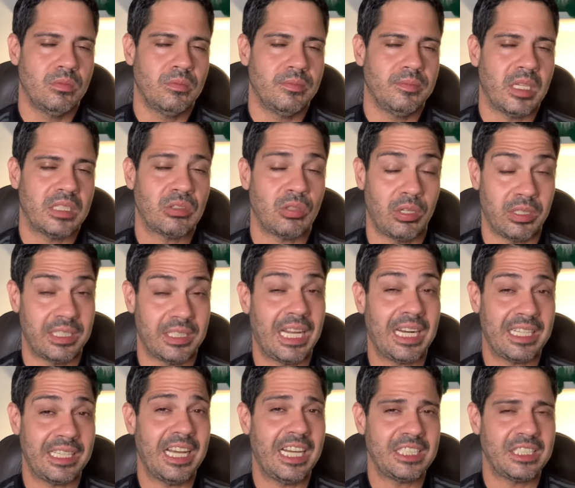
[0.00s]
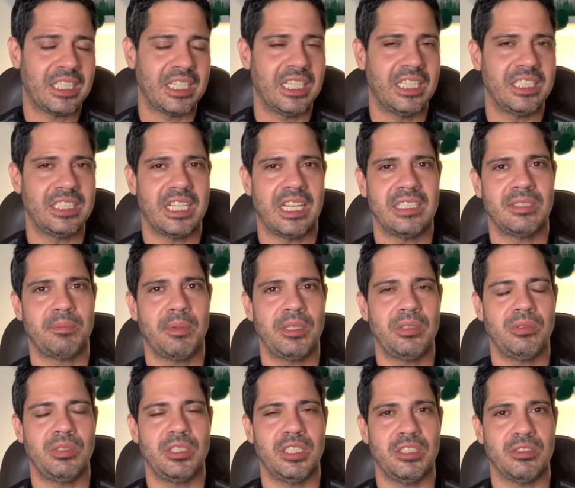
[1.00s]
numa solidariedade grande a
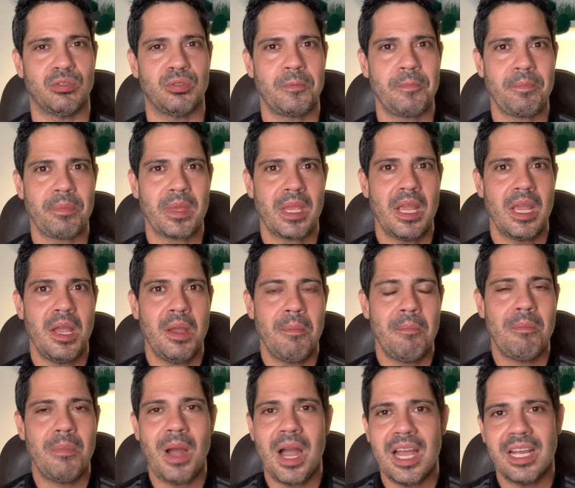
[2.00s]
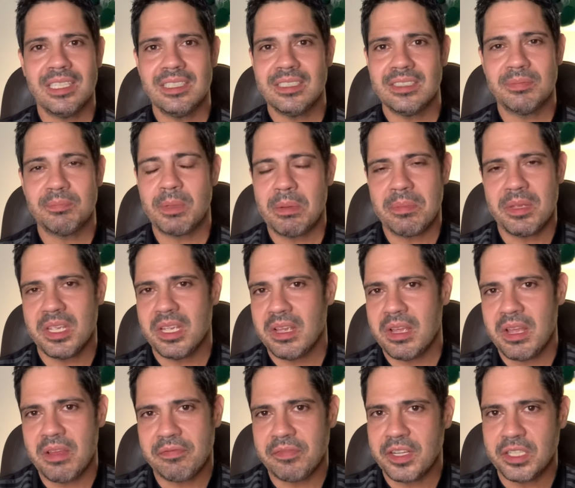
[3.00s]
respeito disso. Mas, para mim,
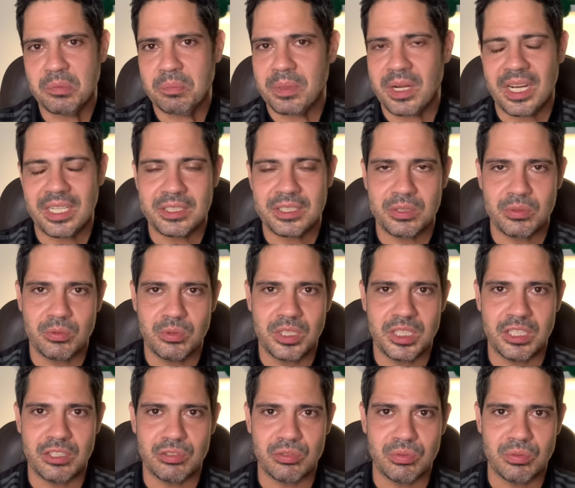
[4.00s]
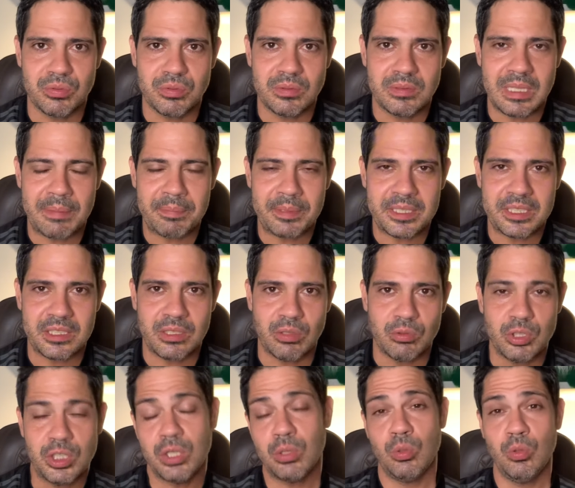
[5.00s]
efeito prático disso na
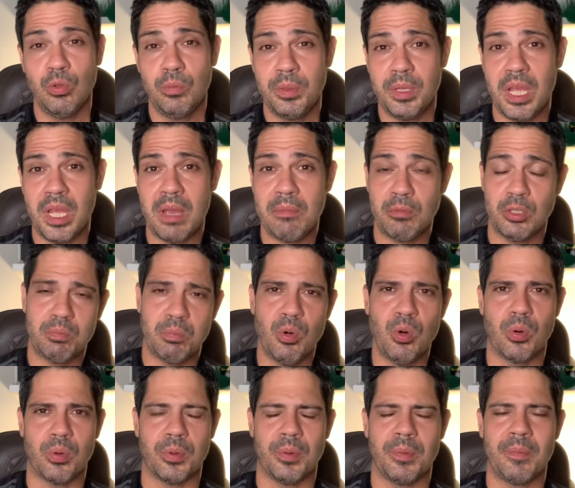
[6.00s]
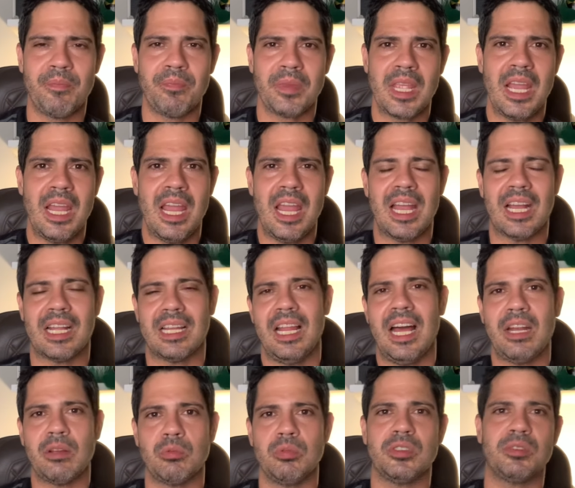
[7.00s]
questão de clube é muito pouco. É
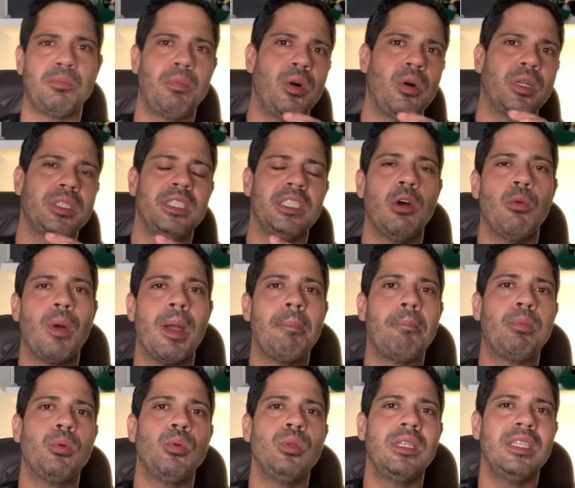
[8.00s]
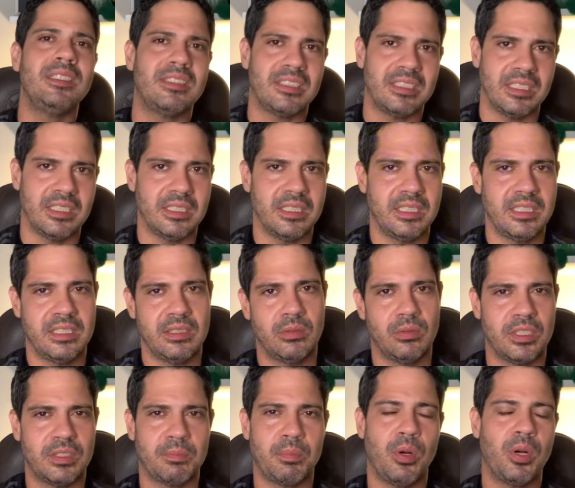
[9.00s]
claro que o esporte não é polícia.
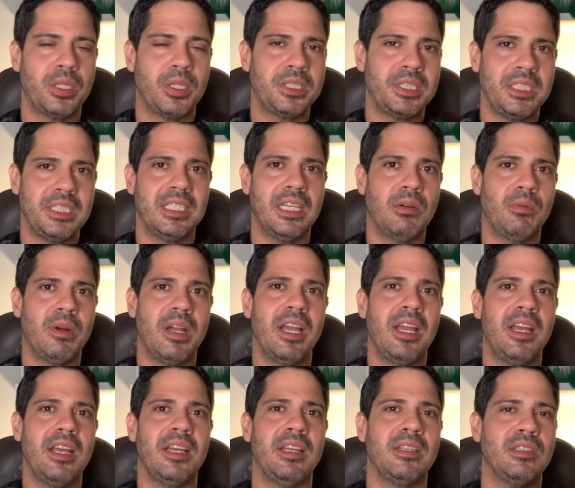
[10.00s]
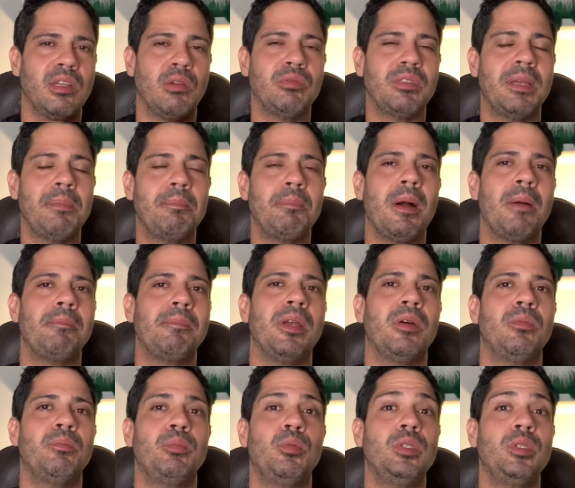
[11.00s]
O esporte não é, não tem
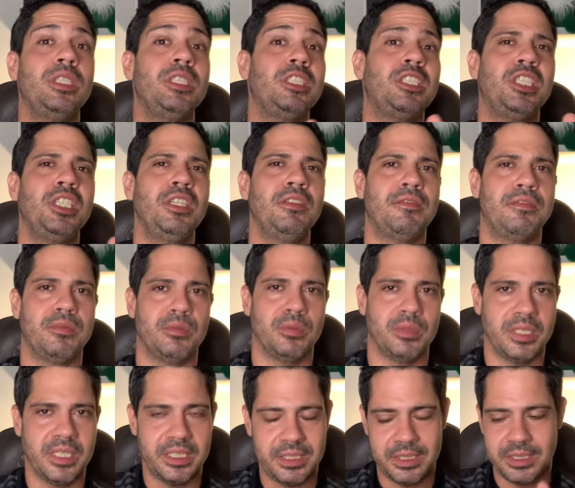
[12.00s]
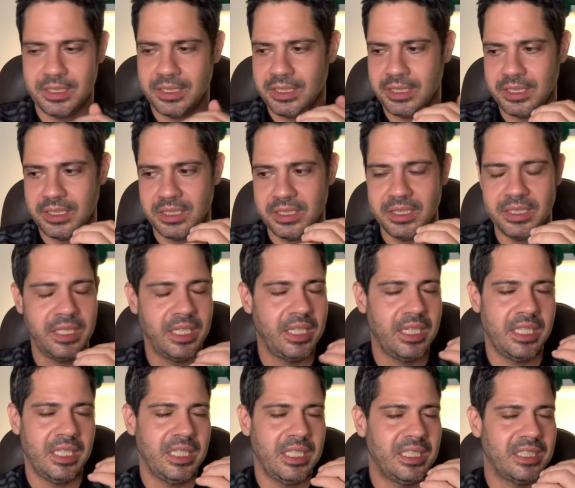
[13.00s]
papel punitivo né, de, de,
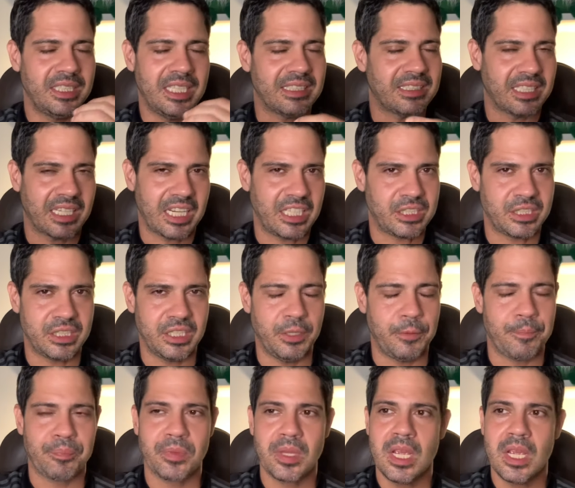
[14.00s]
nessa questão.